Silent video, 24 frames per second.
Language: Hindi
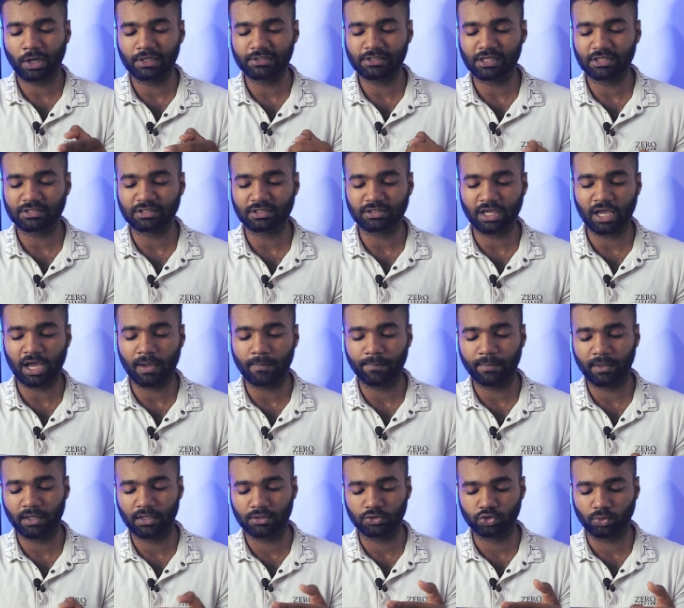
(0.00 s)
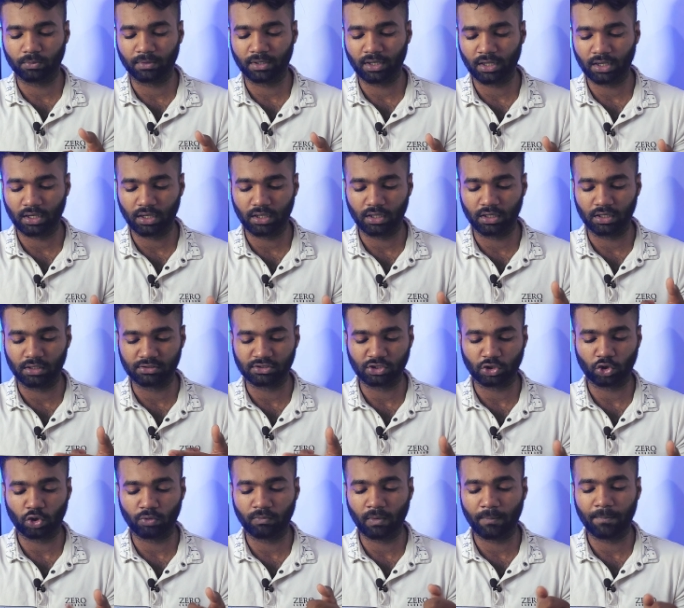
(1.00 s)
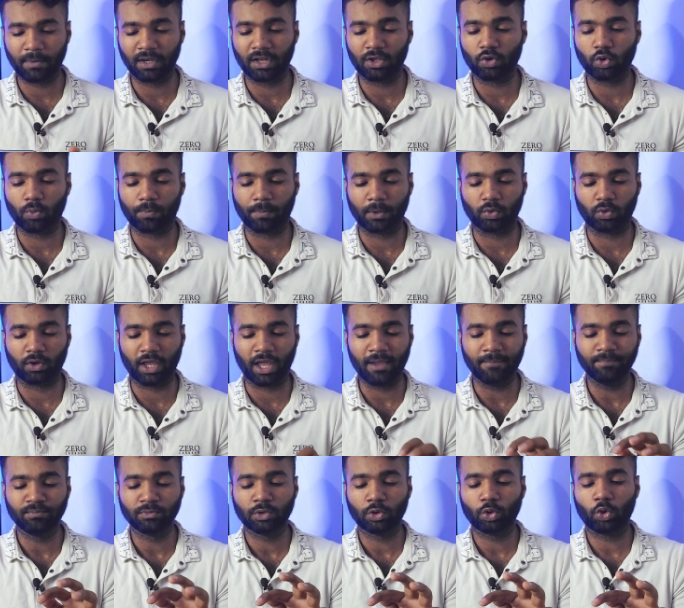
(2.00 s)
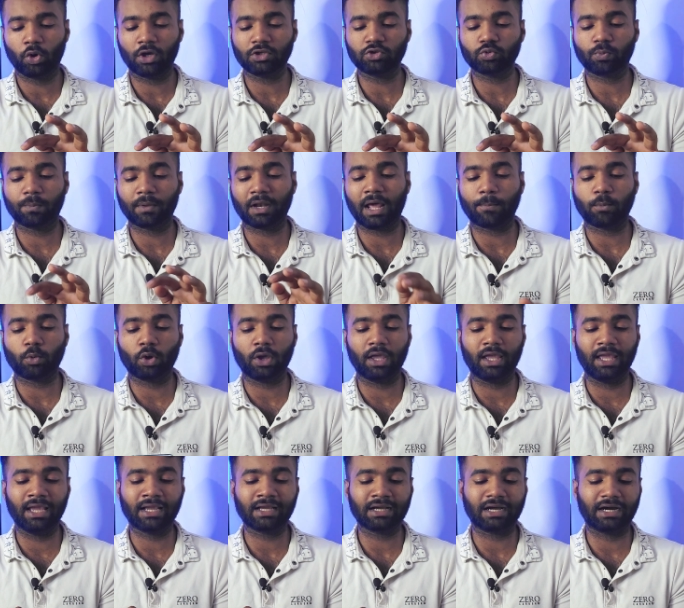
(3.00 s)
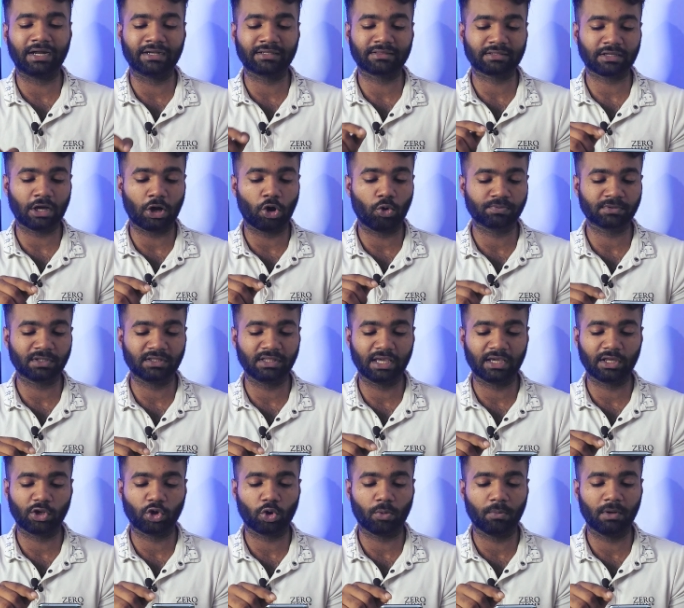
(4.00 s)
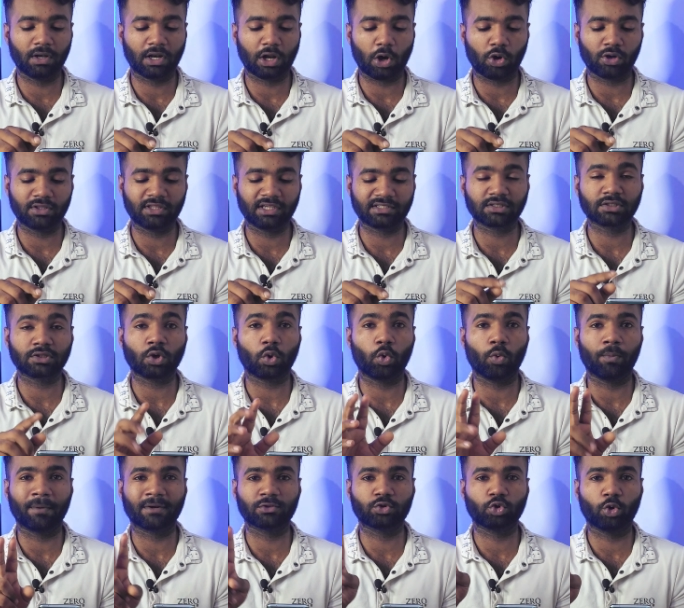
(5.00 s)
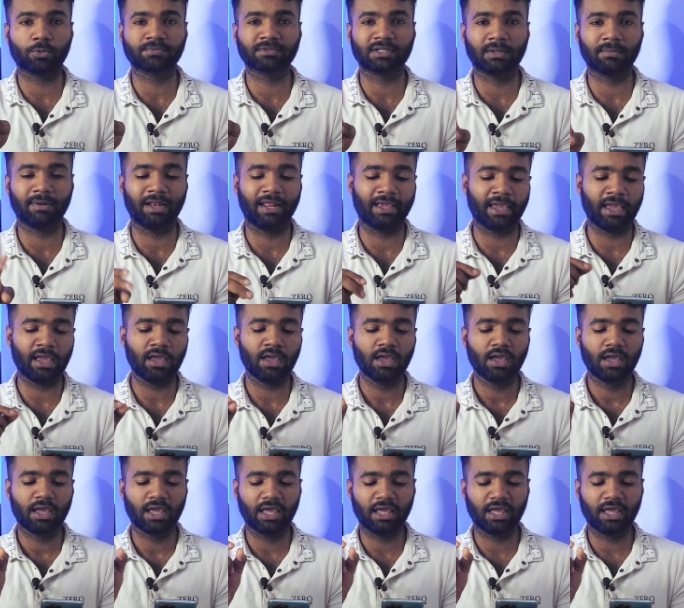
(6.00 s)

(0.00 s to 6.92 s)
तो गाइज देख सकते हैं यहाँ पे जो मेरा सिक्योर बीपी नहीं ओपन हो गया तो गाइज ऊपर आपको एक अर्थ का ऑप्शन देखने को मिल रहा होगा देख सकते हो ऊपर दो ऑप्शन मिलेंगे